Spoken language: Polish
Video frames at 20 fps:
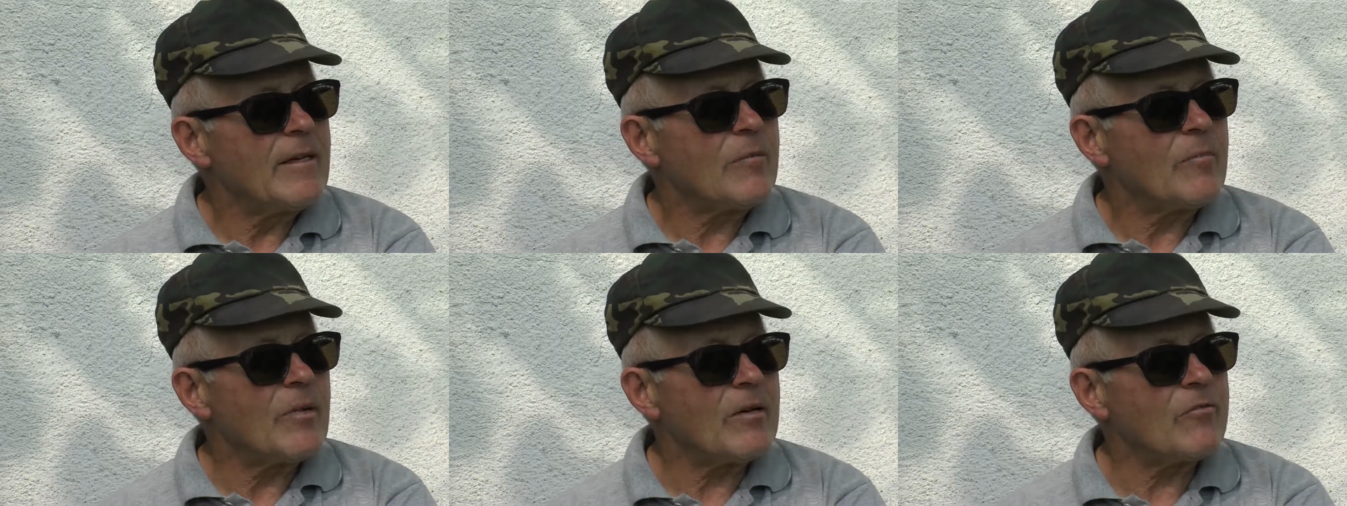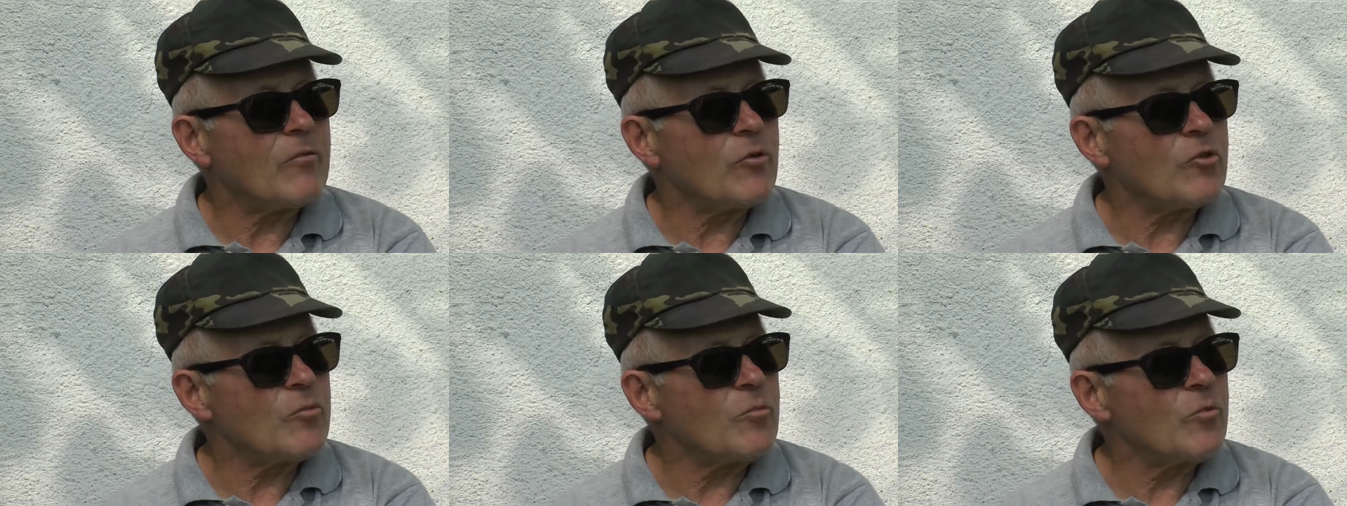Pan
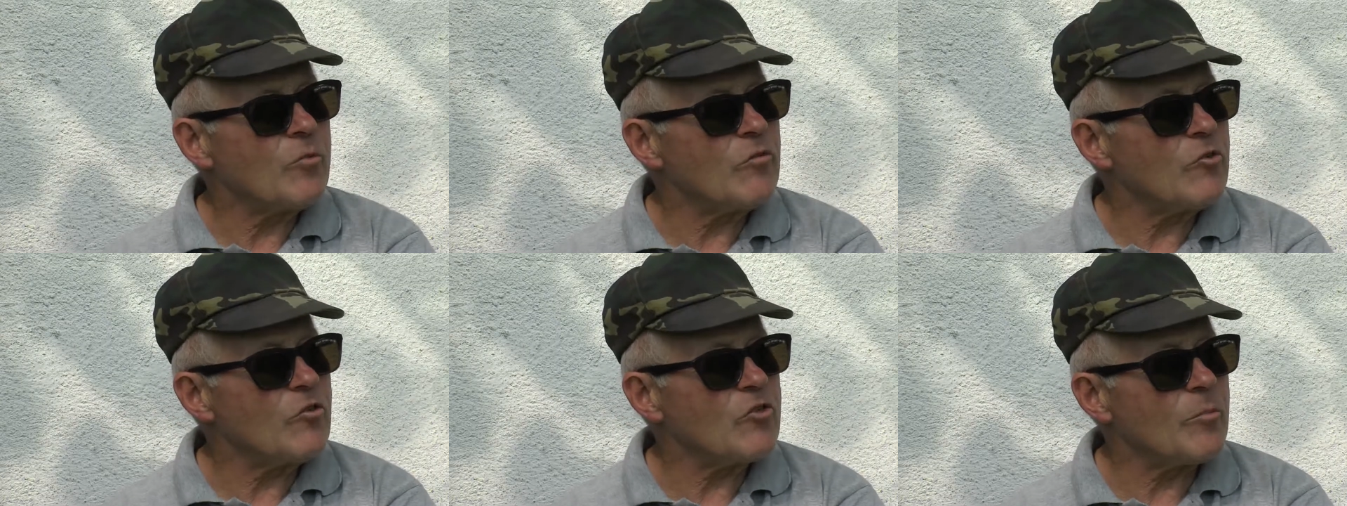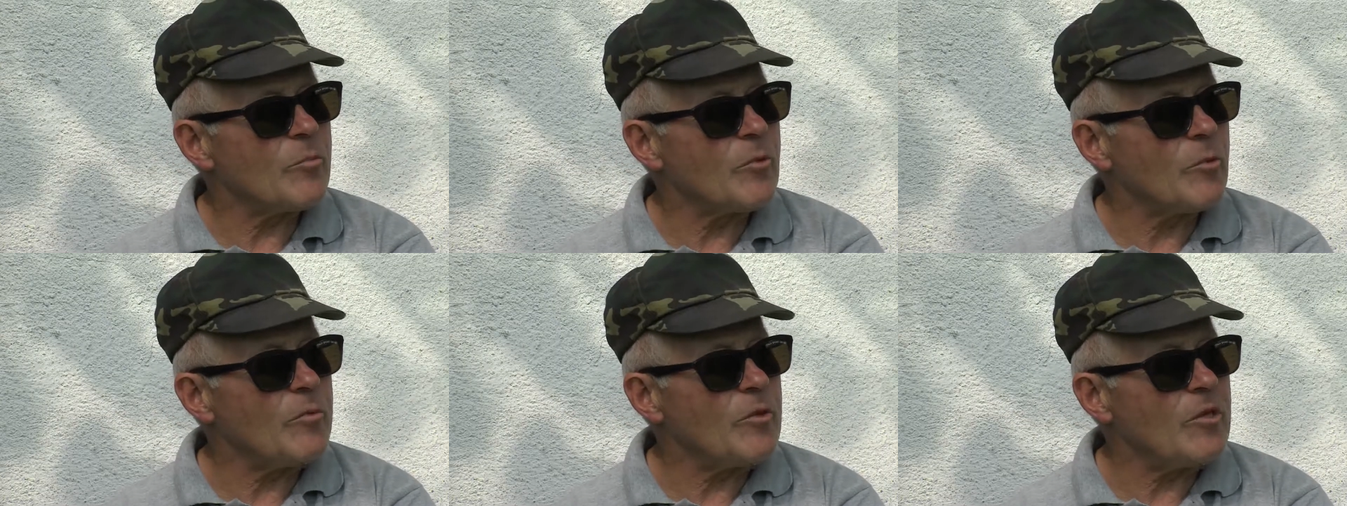Woś mówi, że
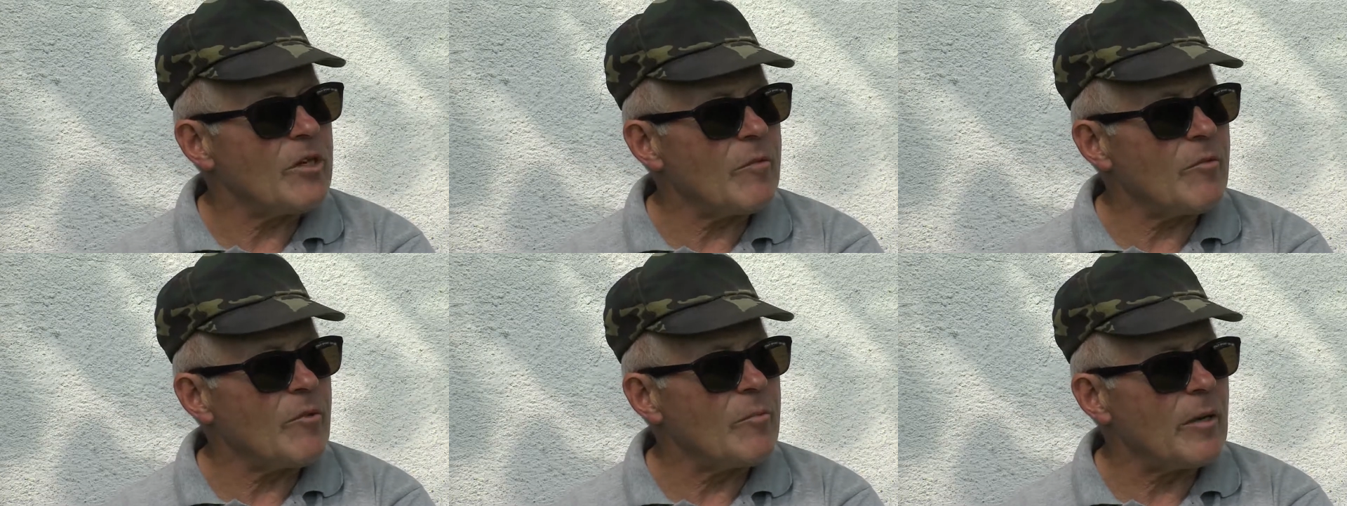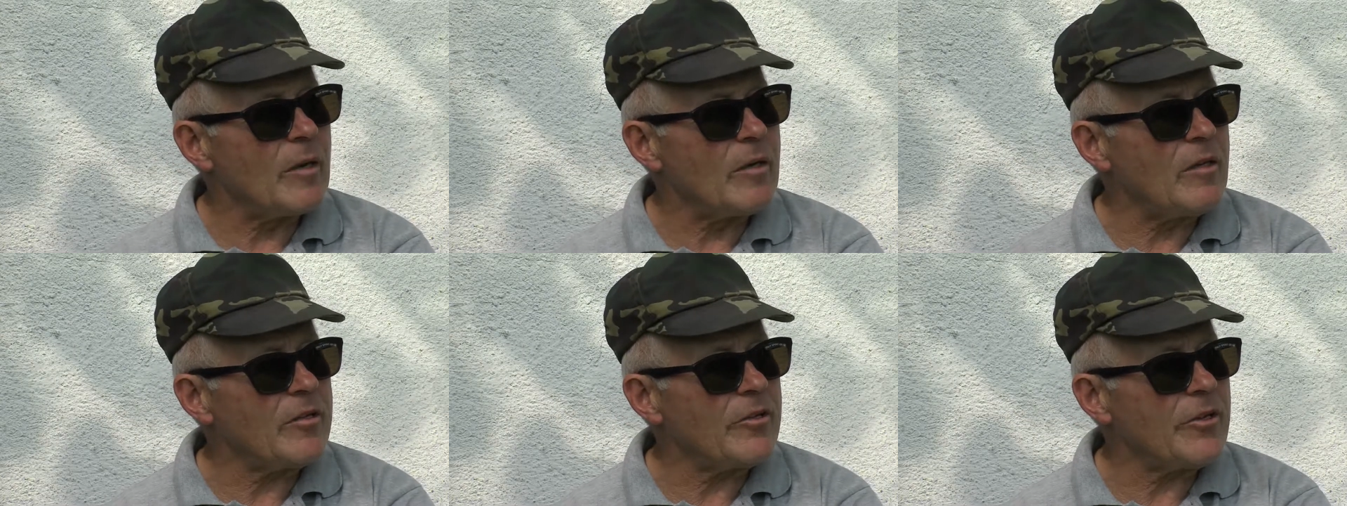pobijemy
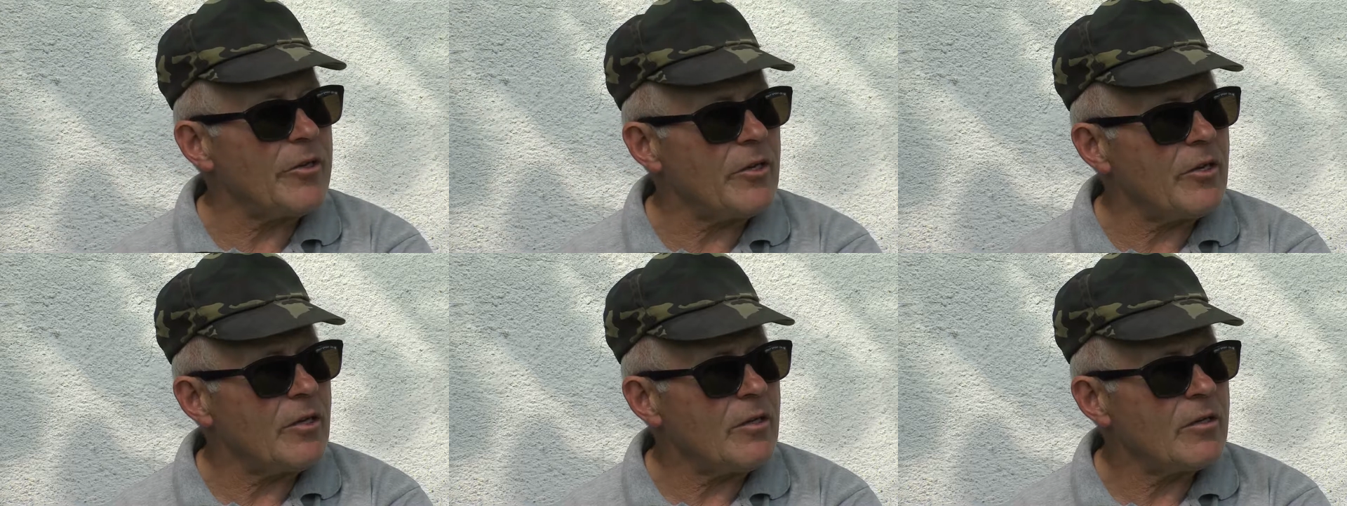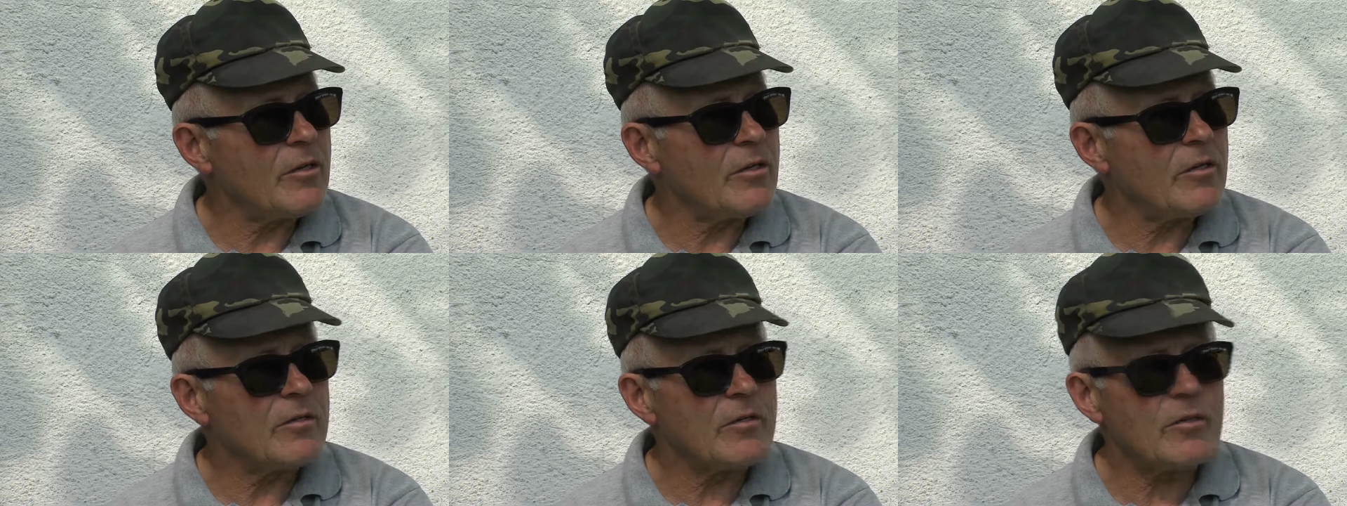paliki
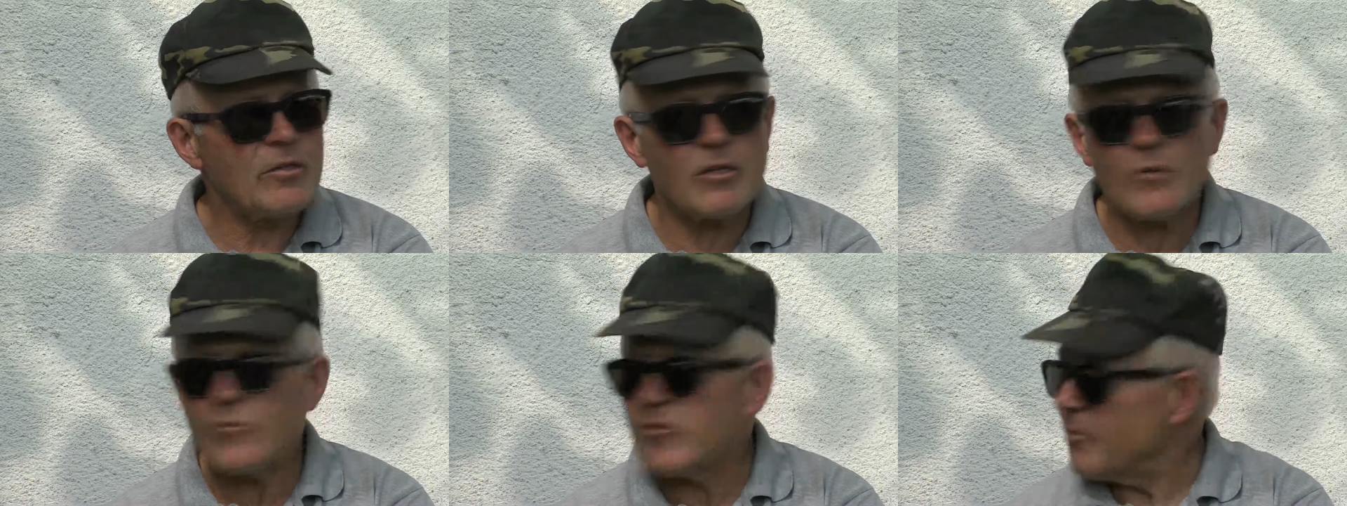i tym